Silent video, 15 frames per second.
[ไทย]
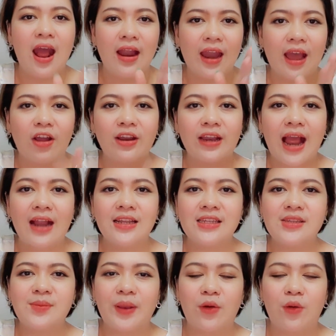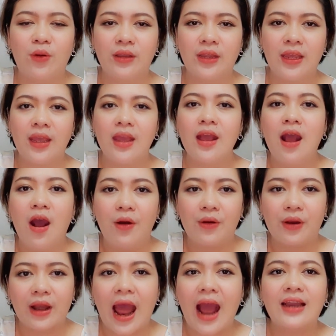และค่อนข้างที่จะเป็นคนที่
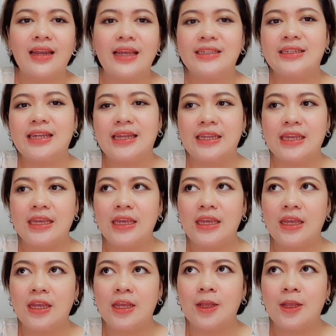รักในสิ่งที่